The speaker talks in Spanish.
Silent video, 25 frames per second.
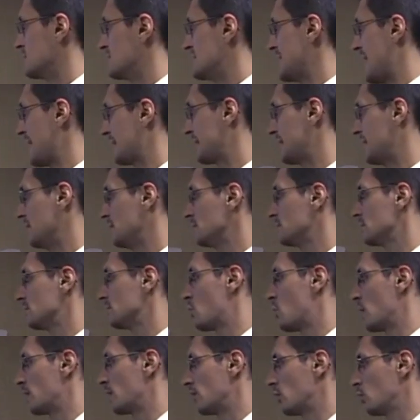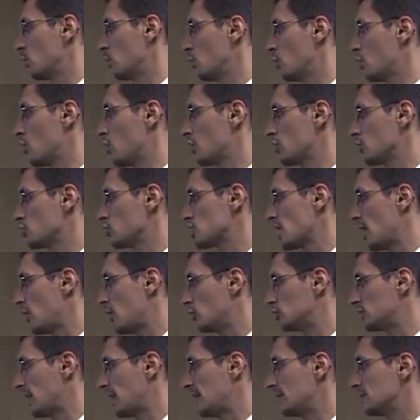ya que cuando el glucógeno se
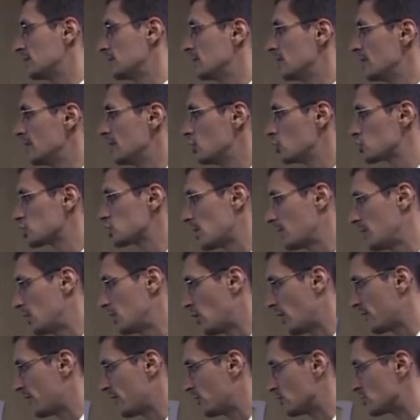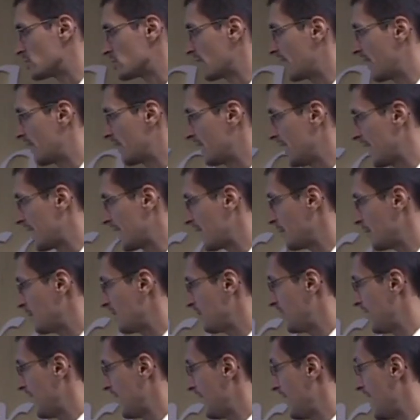agota, los aminoácidos de cadena
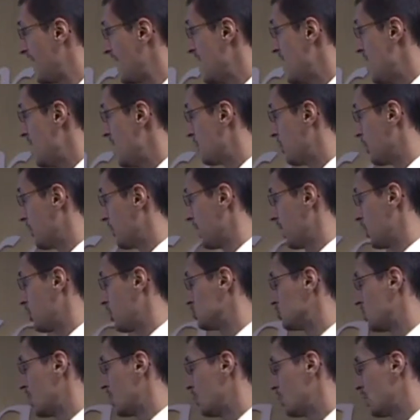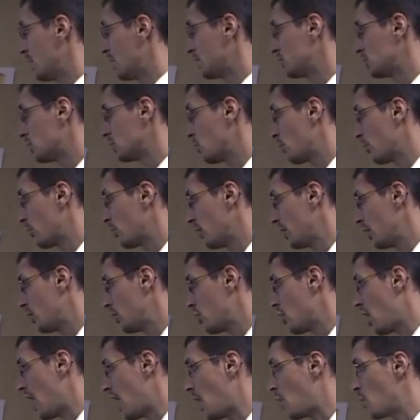ramificada pueden contribuir entre un
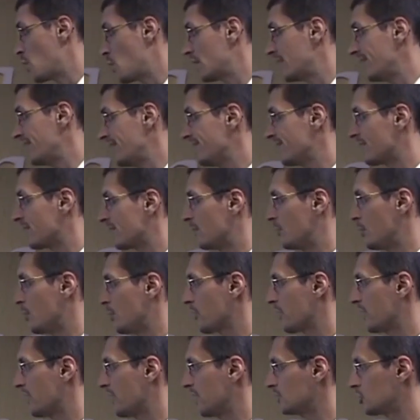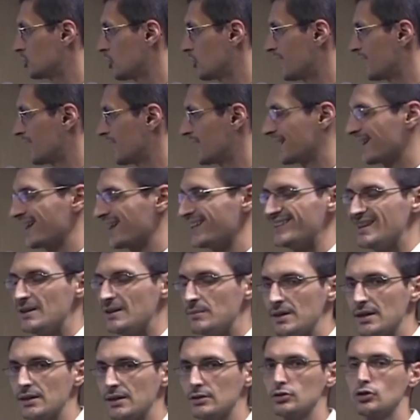5 a un 15% del
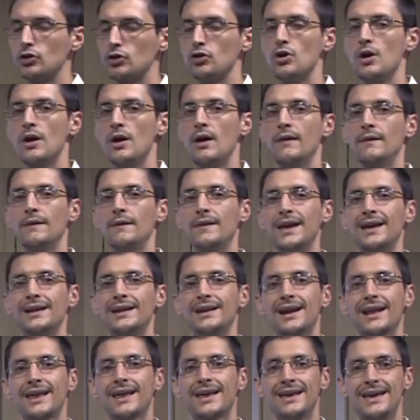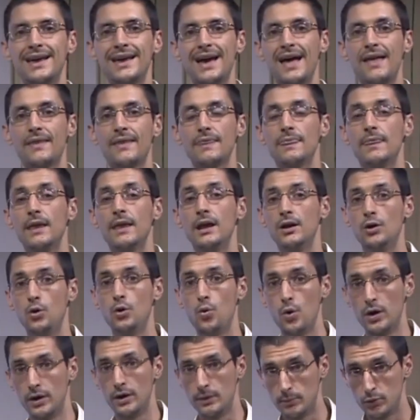rendimiento de energía del
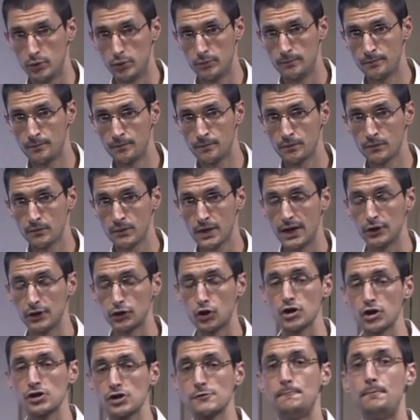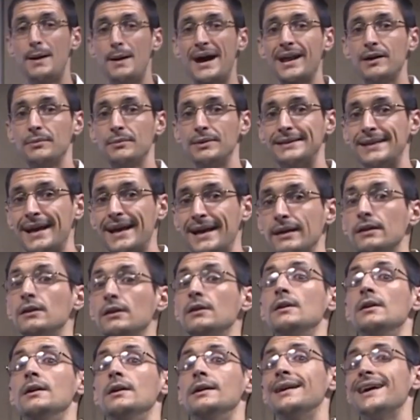cuerpo. Entonces, para
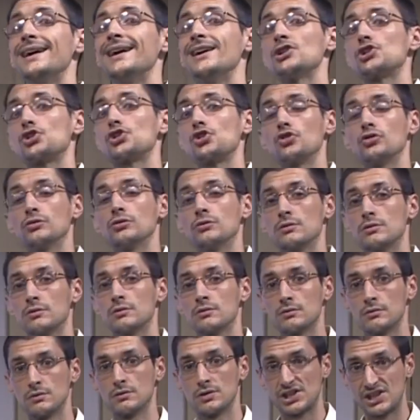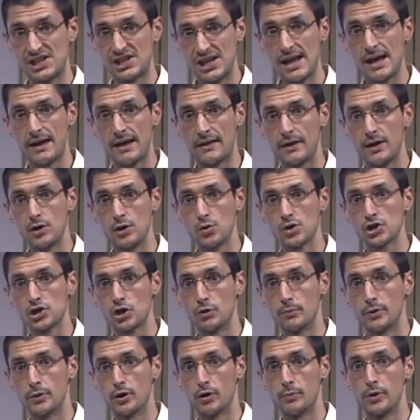evitar que eso sea de
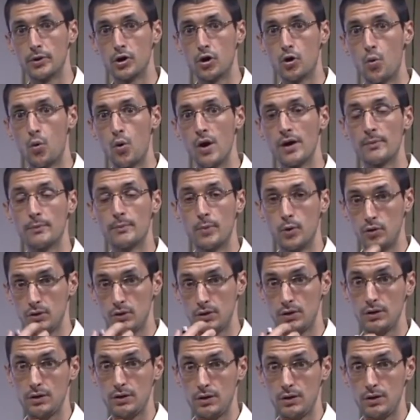nuestro propio cuerpo